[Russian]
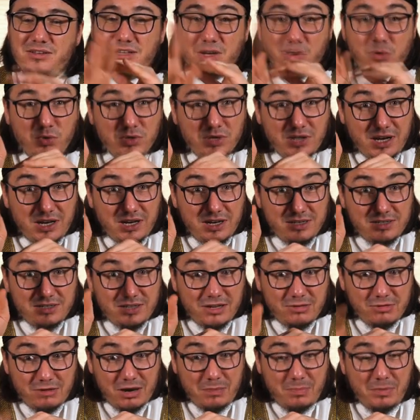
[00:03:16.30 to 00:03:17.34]
Дауд,
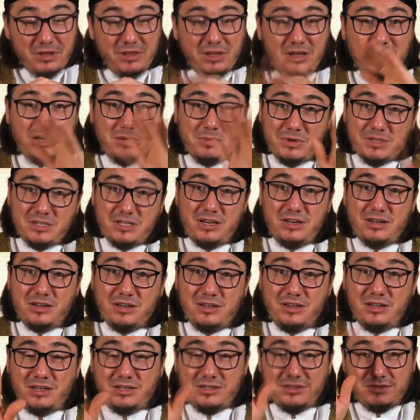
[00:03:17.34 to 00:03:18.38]
алейсалям, раб Аллаха,
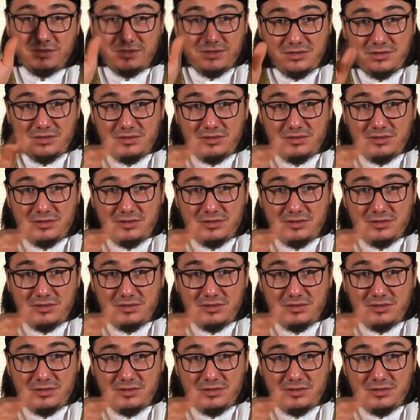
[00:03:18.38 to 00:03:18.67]
посланник Аллаха.